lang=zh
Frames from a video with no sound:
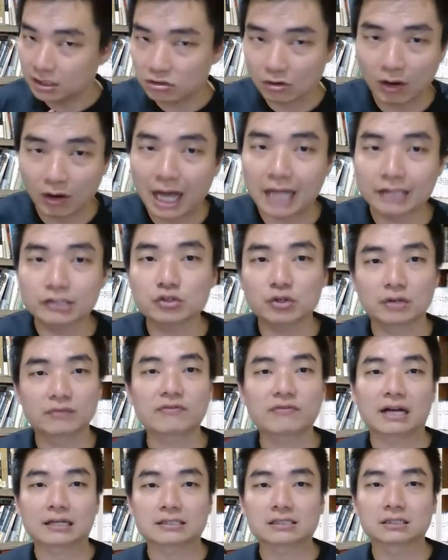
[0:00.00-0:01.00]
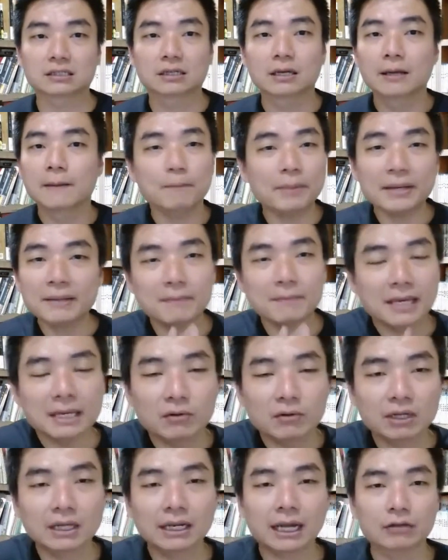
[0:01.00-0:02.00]
一种安全方式，并没
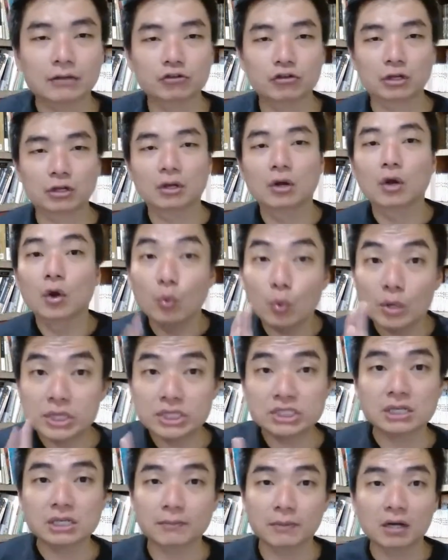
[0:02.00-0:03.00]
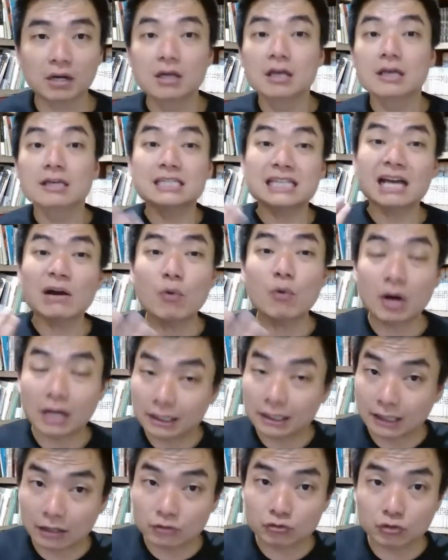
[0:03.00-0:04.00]
有更安全。为什么？像我
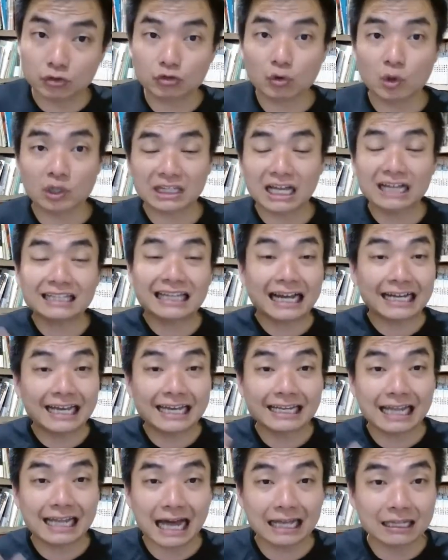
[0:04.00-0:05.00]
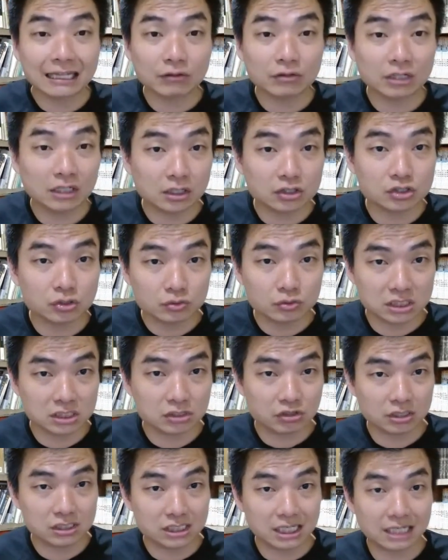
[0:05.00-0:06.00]
刚才所说，当他可以拿到你的手
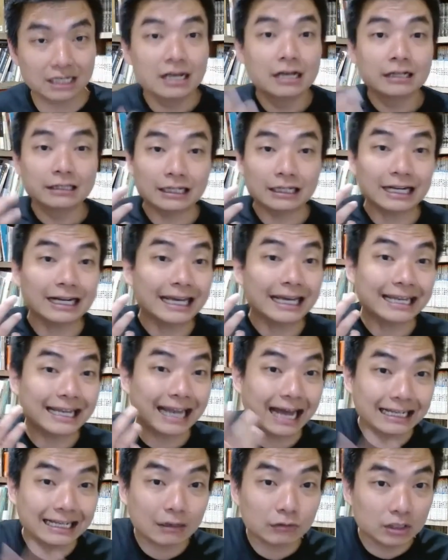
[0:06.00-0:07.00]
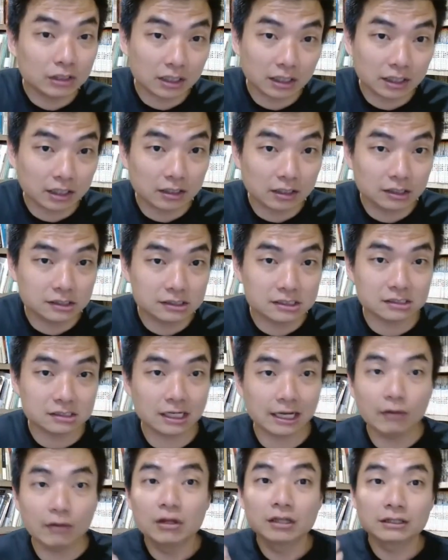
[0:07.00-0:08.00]
机权限，当他可以拿到你的个人
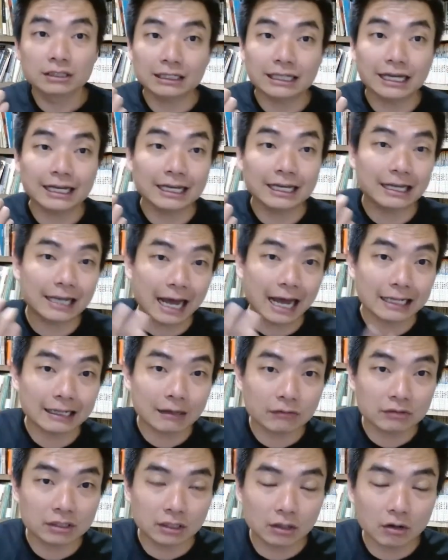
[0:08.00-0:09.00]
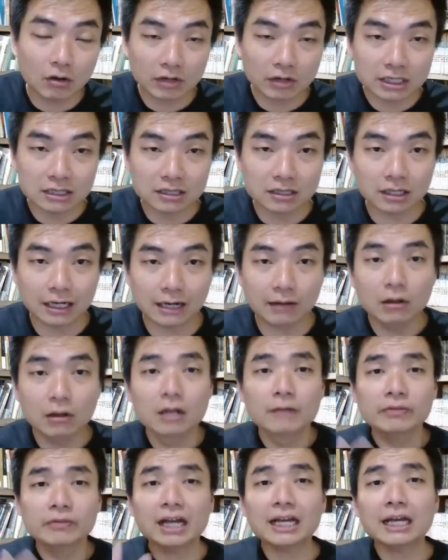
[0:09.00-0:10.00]
资料，当他可以拿到你的 log in 资料，
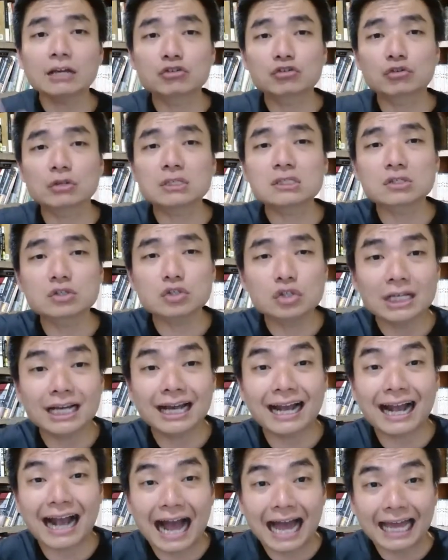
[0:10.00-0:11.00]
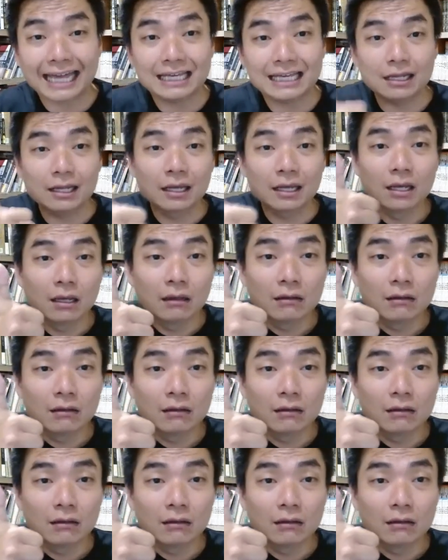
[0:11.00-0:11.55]
他可以随时去改